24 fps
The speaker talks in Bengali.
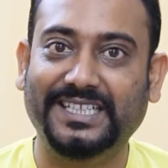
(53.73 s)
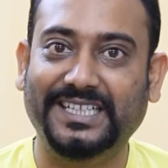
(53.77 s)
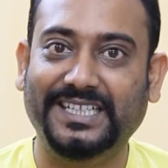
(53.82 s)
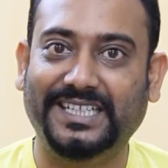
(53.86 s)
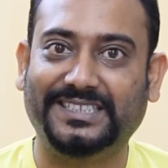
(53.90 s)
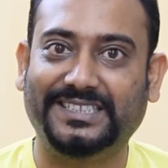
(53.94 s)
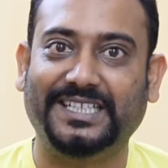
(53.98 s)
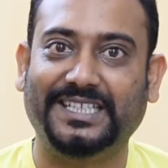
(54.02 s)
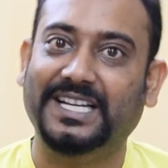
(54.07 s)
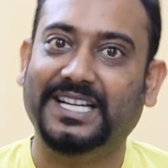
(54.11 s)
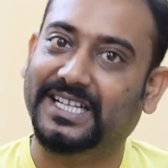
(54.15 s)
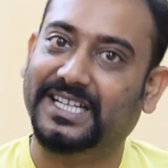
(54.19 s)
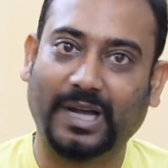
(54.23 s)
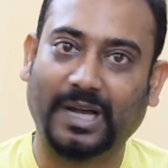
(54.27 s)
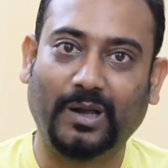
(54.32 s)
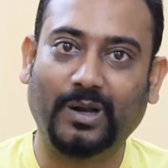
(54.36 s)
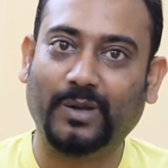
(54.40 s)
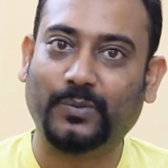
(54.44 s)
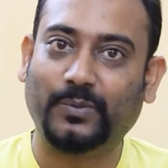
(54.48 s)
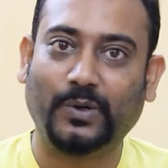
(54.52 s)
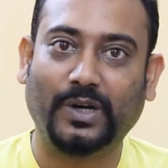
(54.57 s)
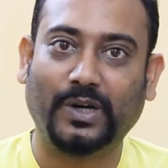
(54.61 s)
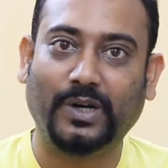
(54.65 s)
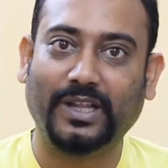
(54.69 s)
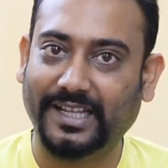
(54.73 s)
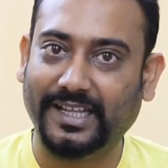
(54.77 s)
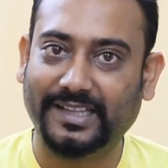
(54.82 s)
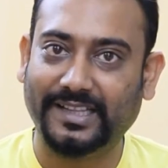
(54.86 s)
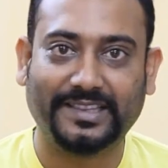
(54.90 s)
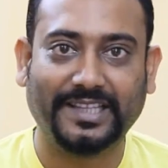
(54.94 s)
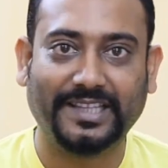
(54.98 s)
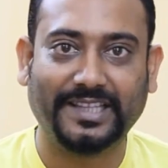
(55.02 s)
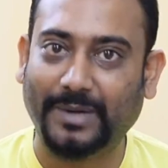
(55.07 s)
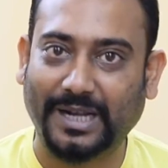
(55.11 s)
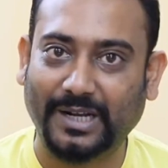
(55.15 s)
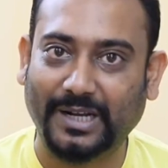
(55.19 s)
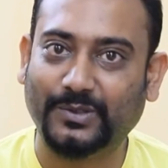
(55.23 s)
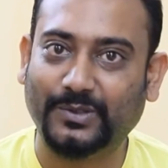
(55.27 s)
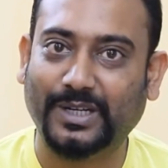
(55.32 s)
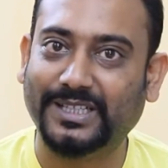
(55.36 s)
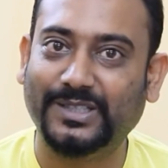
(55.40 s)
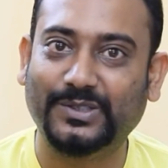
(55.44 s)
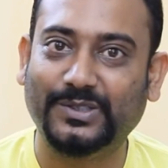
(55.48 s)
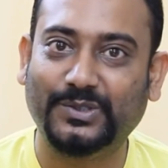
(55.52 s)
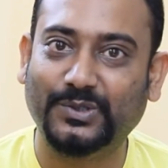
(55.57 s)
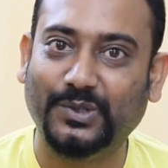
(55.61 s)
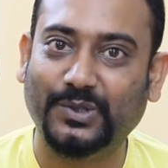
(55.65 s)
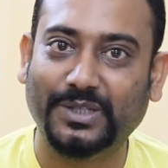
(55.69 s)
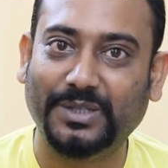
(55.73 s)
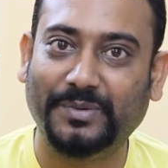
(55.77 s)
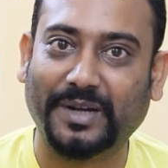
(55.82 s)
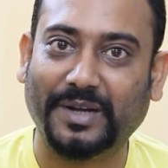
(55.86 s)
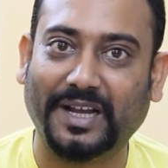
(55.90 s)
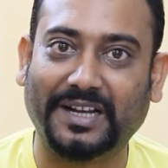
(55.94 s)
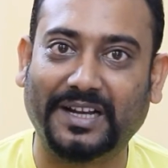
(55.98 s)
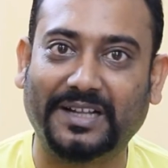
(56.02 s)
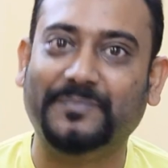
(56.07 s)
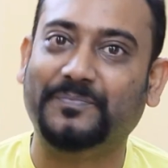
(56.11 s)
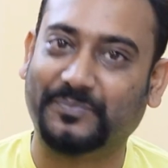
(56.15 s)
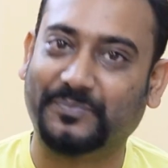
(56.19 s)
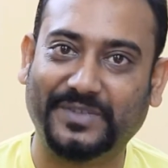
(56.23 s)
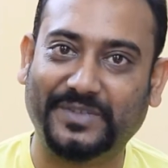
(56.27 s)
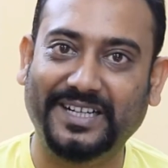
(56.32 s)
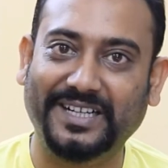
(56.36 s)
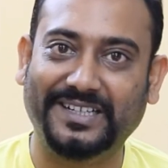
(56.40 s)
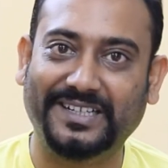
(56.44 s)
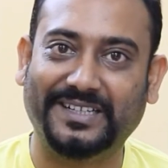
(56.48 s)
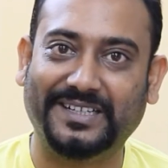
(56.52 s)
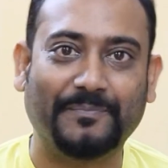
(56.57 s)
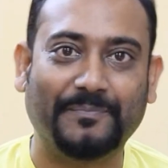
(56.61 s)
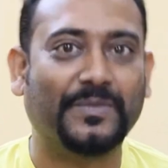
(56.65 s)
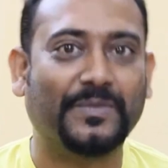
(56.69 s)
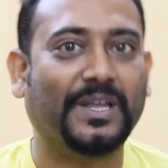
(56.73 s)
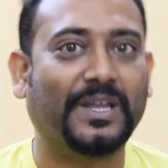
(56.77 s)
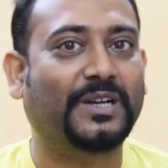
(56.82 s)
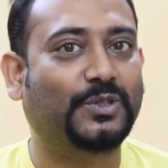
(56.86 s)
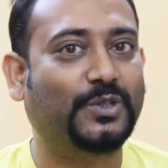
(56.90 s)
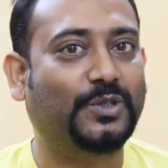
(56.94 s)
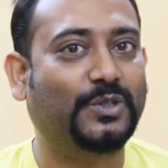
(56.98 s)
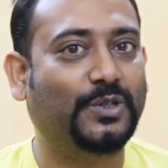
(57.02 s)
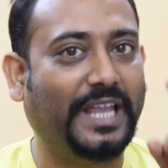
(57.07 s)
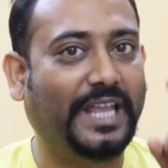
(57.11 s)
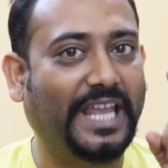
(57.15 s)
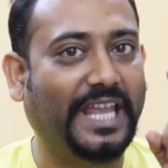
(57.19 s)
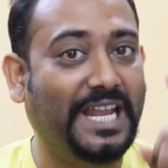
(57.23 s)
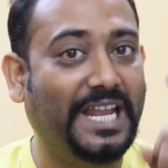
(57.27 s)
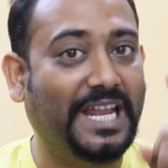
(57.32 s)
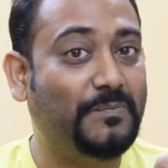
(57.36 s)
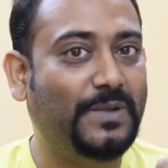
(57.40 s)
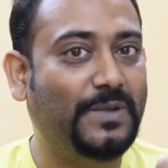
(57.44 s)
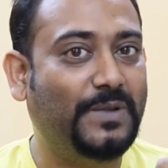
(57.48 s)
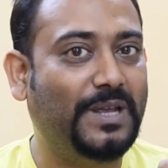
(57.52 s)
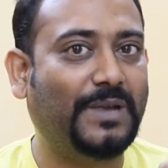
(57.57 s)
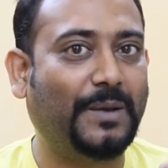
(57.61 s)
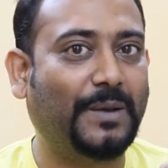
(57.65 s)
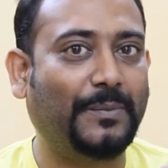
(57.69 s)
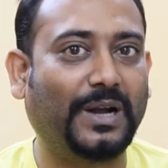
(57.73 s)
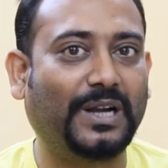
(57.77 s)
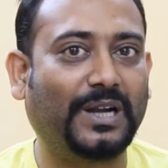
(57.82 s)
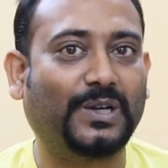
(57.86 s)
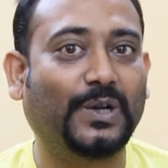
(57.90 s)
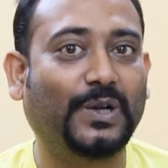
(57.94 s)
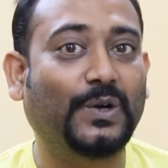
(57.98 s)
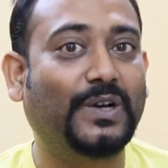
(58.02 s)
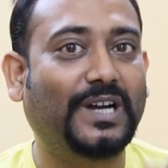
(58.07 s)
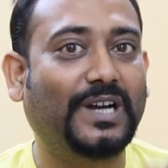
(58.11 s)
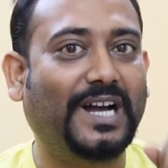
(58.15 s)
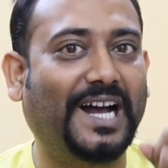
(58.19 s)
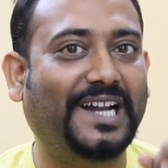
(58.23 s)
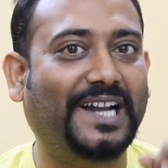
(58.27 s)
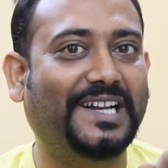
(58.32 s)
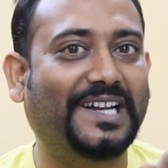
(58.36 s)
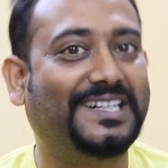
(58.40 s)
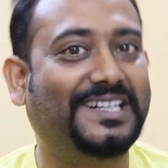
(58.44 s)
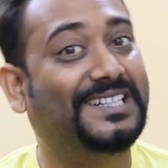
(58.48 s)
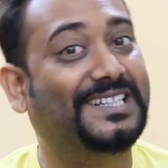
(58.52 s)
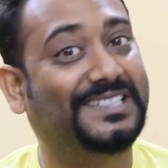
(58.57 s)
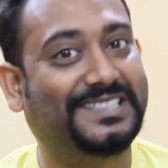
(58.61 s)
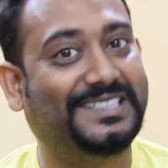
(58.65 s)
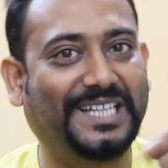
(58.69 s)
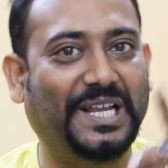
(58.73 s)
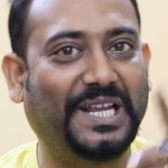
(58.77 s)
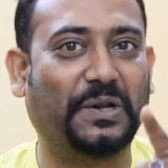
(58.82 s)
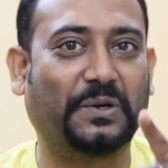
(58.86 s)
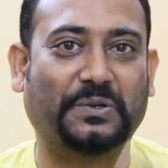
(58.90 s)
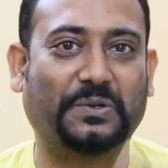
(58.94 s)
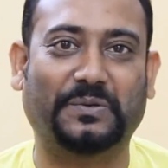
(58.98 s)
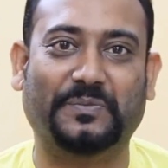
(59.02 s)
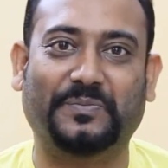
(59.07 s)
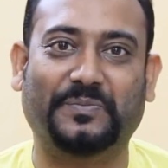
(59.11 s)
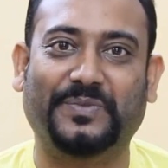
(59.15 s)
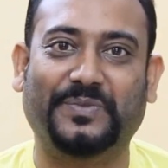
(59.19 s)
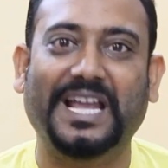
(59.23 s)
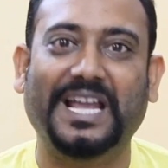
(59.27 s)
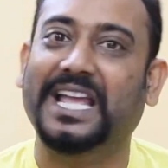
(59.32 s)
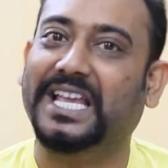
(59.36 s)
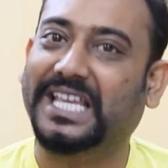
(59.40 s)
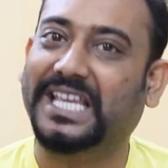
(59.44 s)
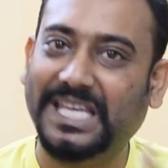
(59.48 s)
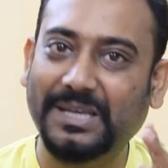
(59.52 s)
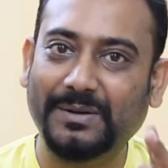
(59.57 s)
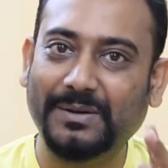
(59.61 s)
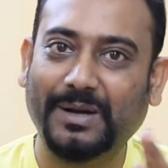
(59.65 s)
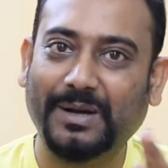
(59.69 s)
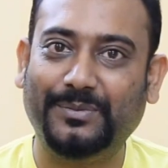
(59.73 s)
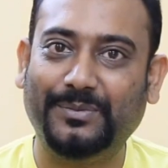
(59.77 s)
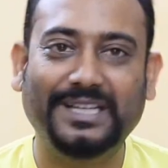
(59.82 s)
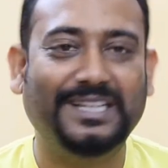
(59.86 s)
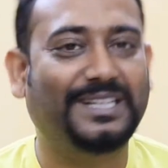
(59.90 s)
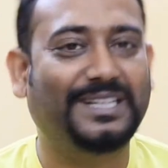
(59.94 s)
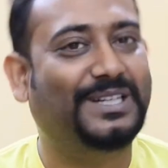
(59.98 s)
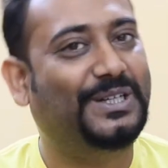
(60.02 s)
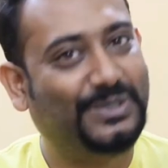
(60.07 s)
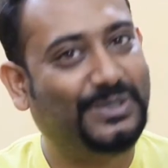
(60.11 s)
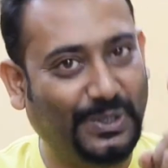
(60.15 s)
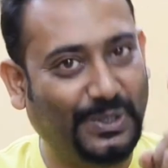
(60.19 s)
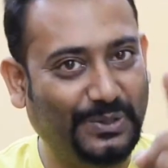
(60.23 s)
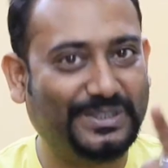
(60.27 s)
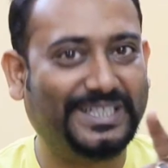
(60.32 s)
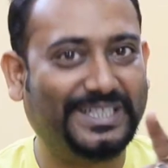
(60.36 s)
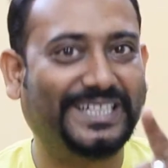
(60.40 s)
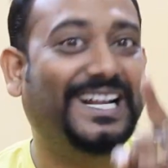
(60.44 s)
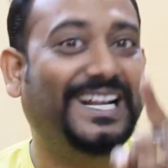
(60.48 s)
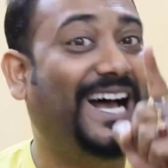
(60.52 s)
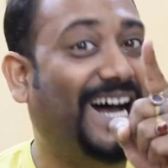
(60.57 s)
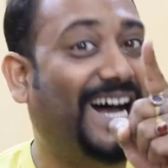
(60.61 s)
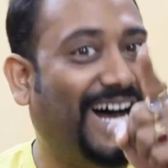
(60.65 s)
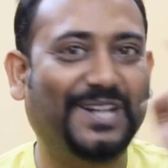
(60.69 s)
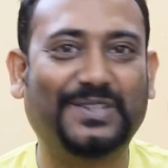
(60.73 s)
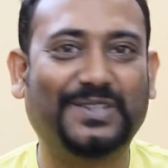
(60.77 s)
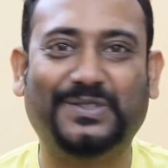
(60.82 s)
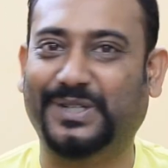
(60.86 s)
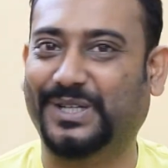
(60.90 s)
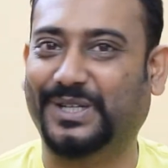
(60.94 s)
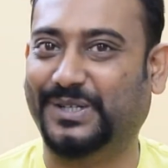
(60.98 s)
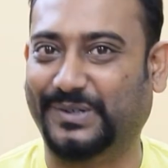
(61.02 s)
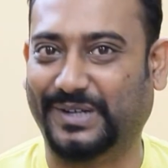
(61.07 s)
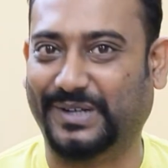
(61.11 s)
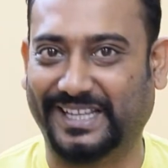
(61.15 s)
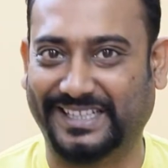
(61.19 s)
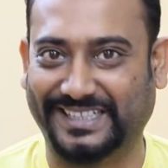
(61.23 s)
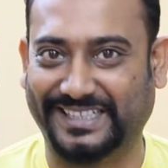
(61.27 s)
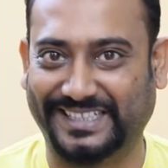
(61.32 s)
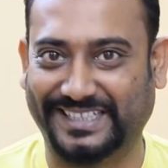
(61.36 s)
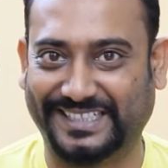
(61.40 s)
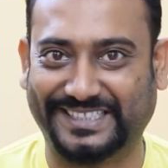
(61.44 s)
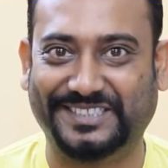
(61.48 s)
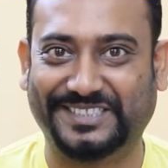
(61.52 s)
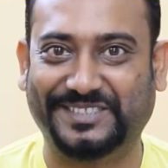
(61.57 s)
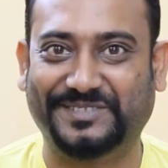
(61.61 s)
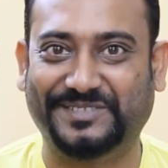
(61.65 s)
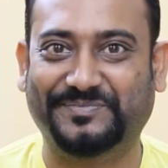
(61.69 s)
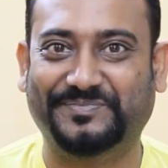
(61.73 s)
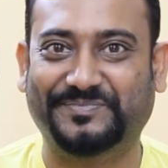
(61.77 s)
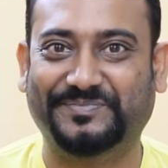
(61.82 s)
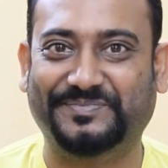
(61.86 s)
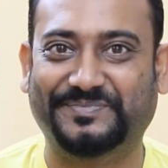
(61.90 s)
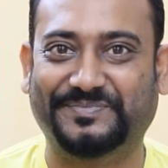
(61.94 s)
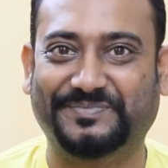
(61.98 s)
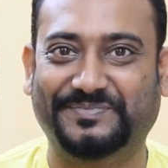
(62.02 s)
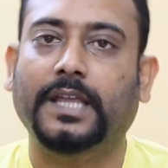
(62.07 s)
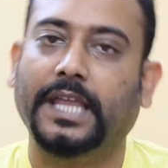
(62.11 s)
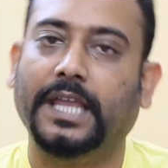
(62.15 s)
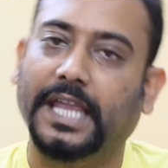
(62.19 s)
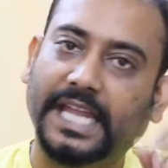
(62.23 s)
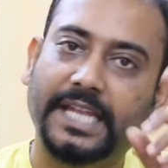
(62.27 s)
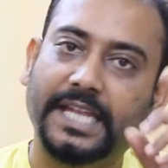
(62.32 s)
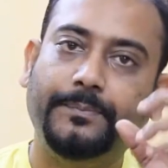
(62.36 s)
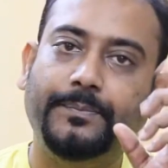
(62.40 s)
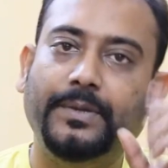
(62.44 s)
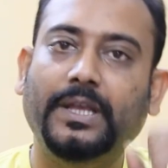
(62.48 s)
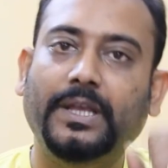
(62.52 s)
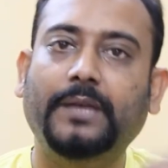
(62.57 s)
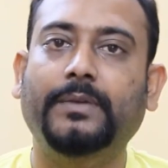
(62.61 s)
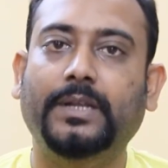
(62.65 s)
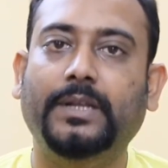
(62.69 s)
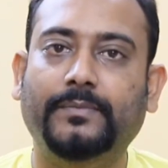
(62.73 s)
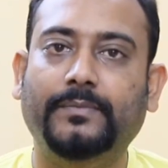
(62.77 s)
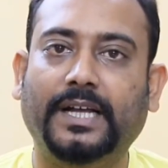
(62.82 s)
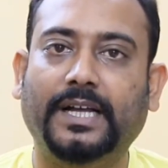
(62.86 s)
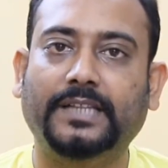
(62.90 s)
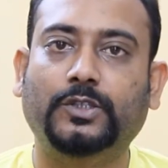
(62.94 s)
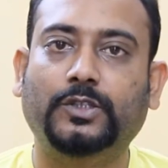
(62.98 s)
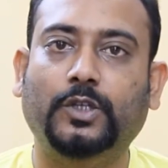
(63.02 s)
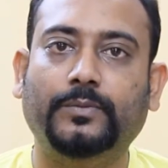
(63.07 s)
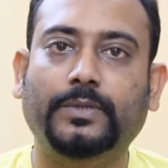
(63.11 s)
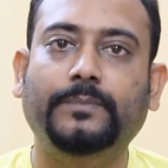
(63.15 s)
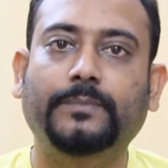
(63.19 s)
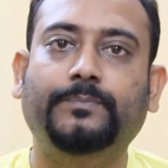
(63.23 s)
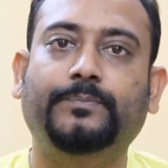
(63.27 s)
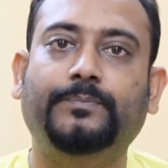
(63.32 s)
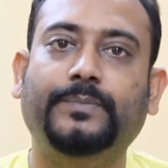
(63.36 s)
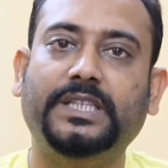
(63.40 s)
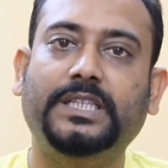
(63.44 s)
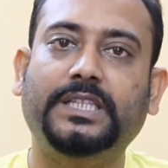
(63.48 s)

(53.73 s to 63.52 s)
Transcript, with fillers: ঠিক আছে তাহলে পরে এর থেকে ভালো তো আর কিছু হতে পারে না তাই না তো এনপিএম ব্যাপারটাও খানিকটা সেরকম কিভাবে চলুন সেটা আলোচনা করা যাক এনপিএম এর মাধ্যমে